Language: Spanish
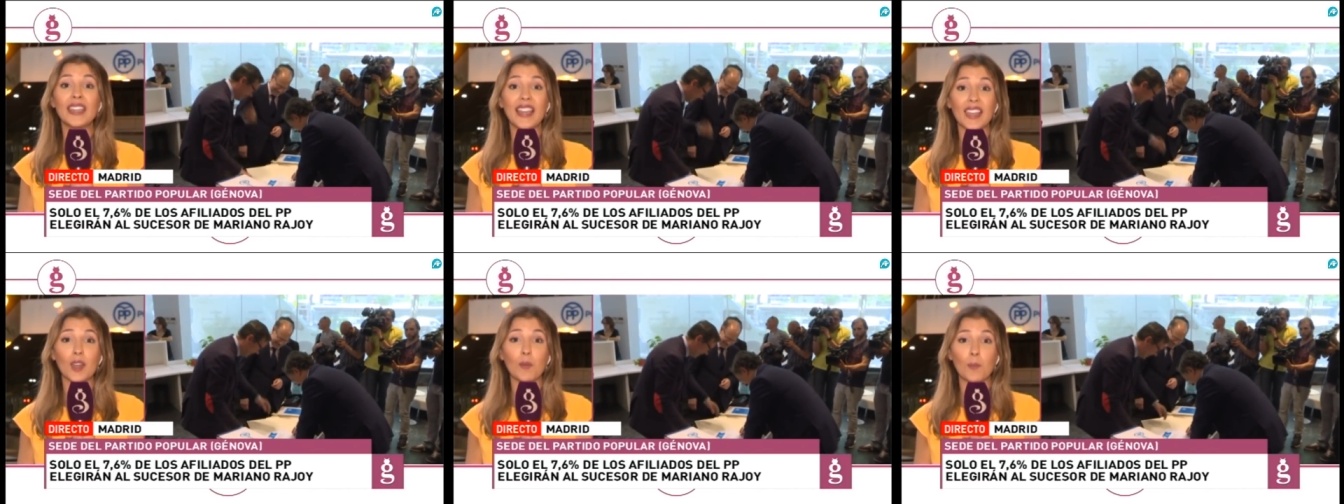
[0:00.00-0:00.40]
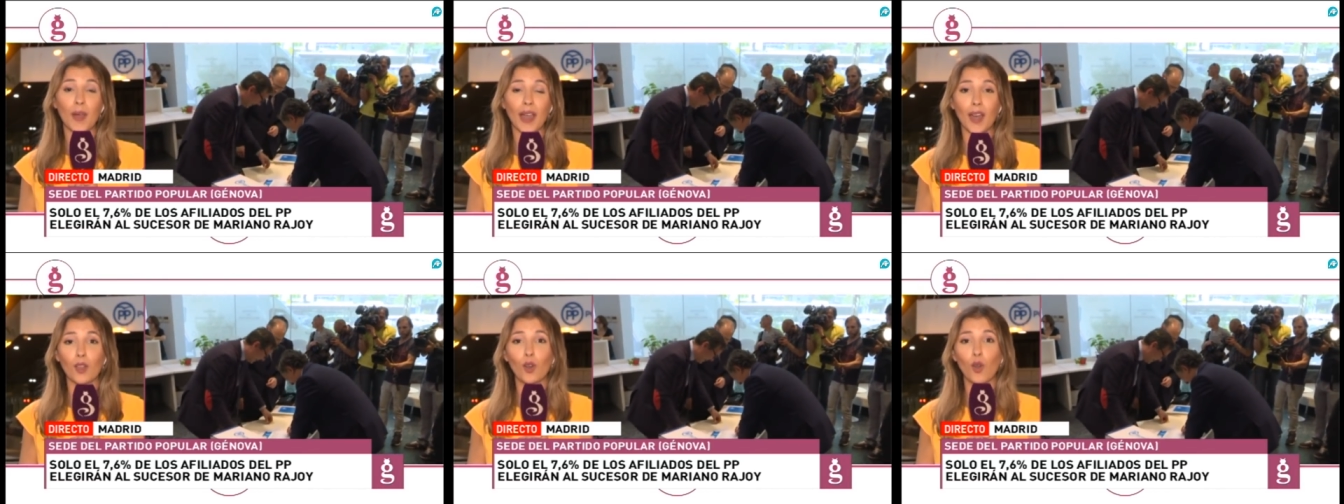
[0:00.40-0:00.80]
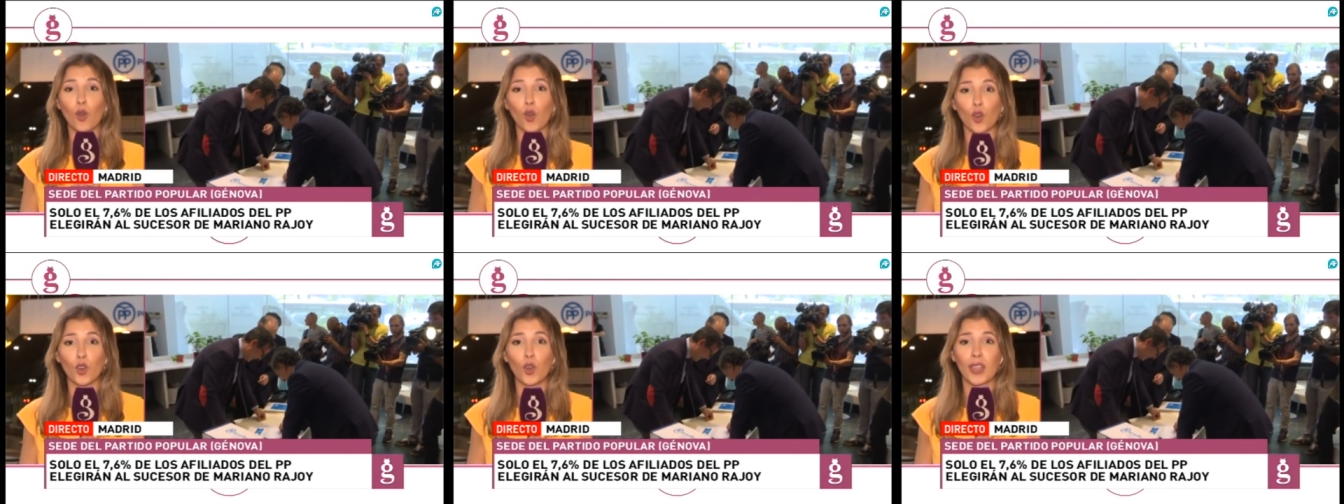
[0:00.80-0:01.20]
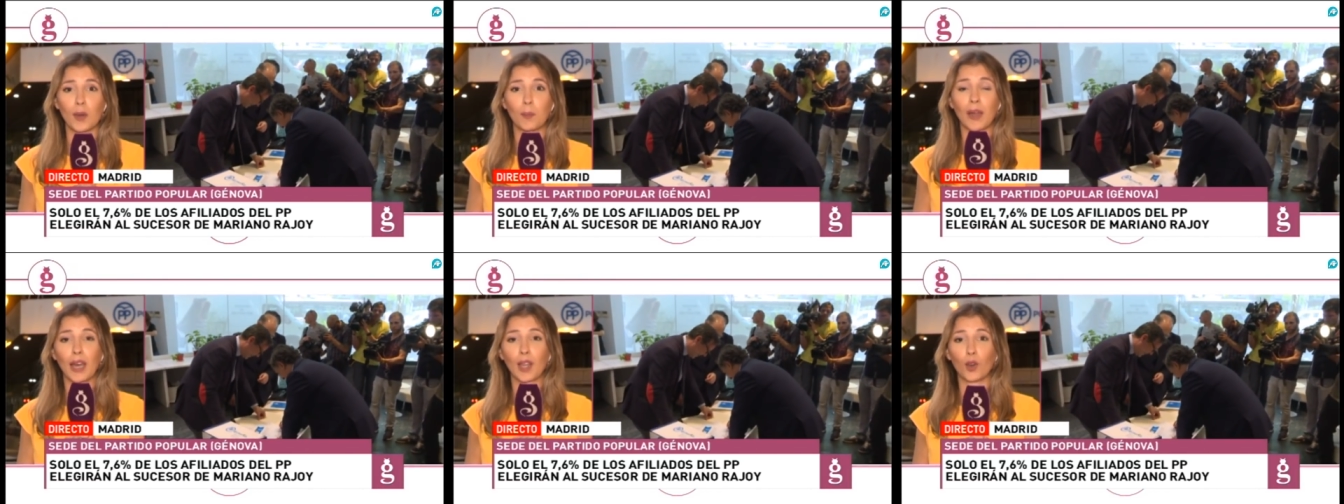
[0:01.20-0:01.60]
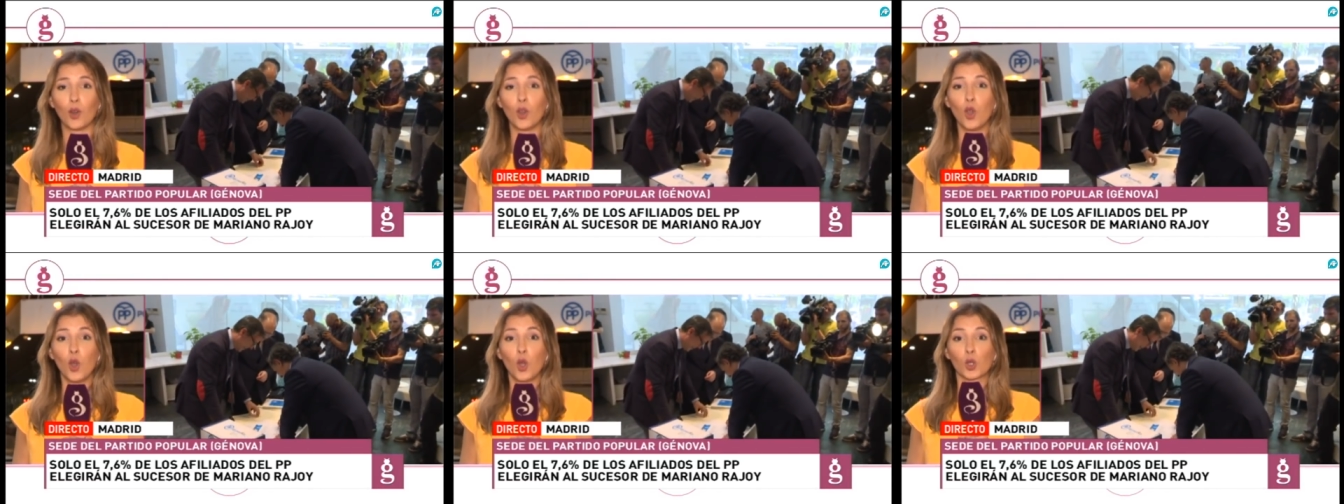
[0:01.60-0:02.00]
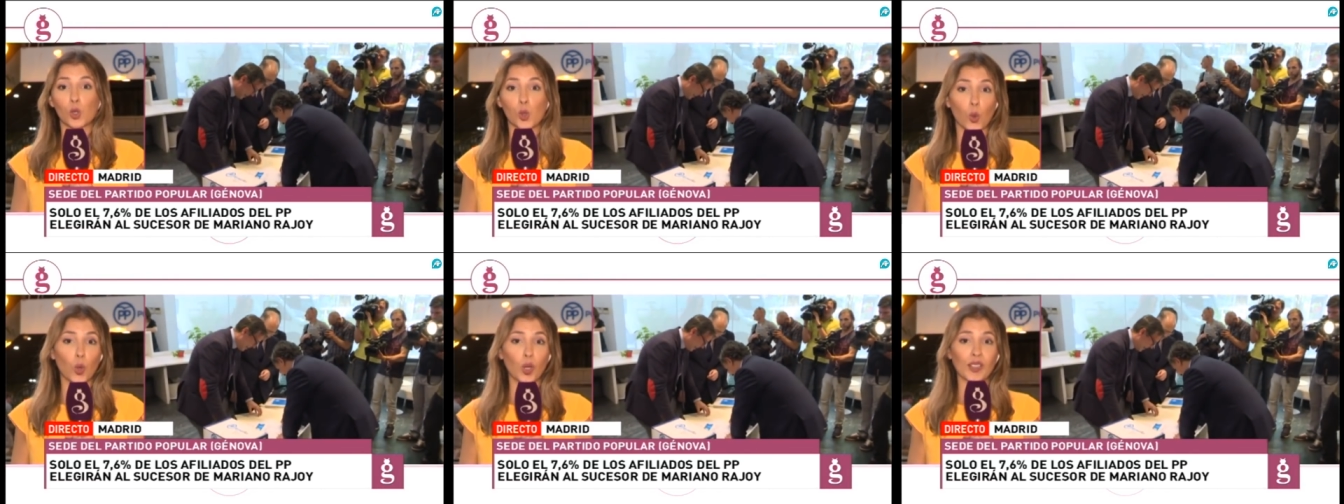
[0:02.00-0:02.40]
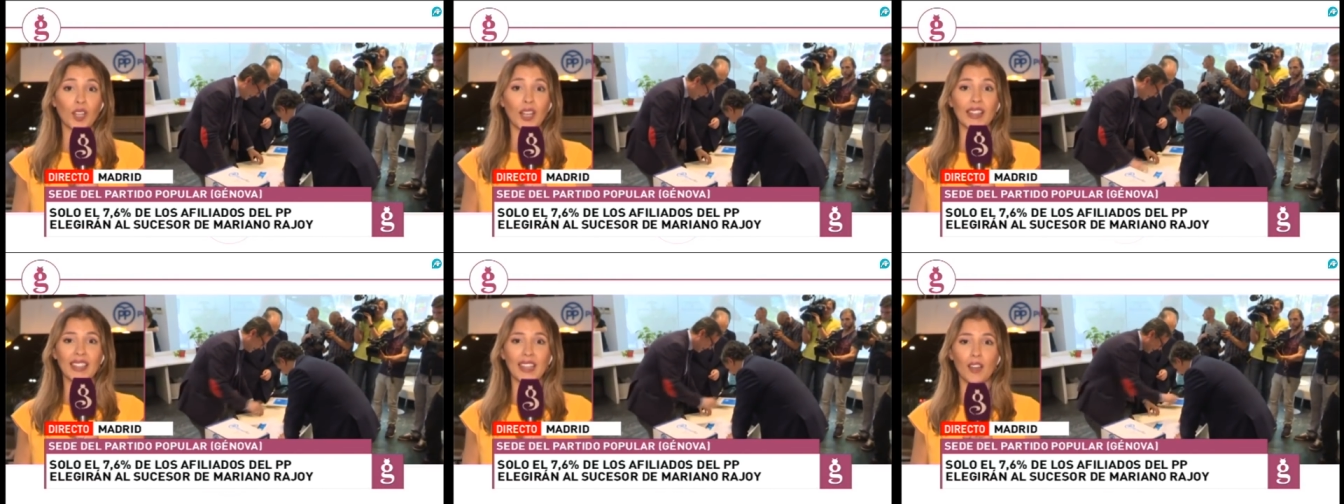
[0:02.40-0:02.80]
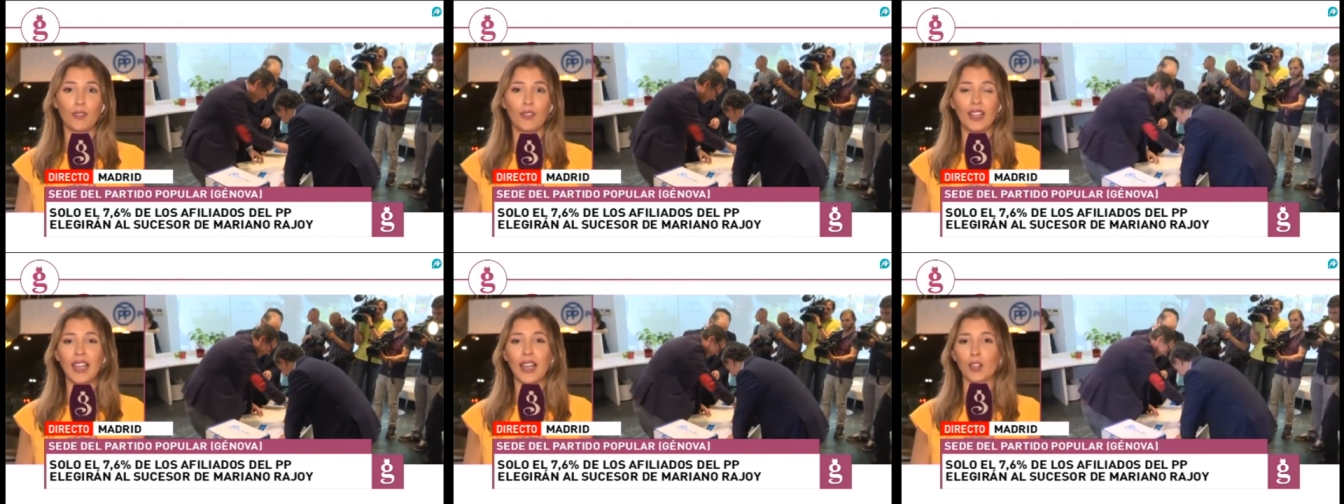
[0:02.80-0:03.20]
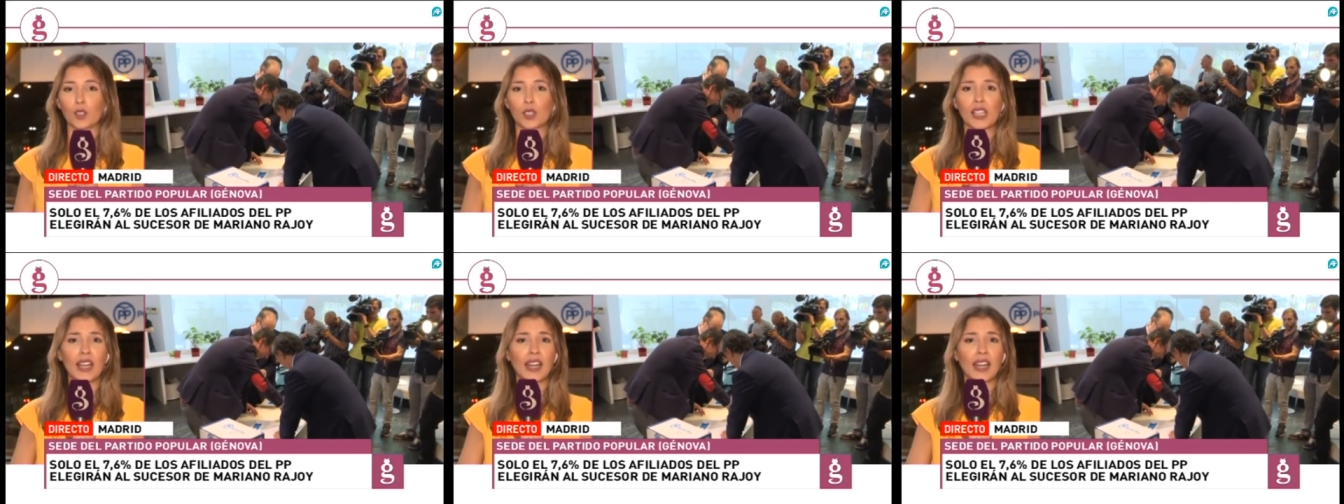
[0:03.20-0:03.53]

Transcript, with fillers: y hayan pagado o no hayan pagado su cuota de afiliados.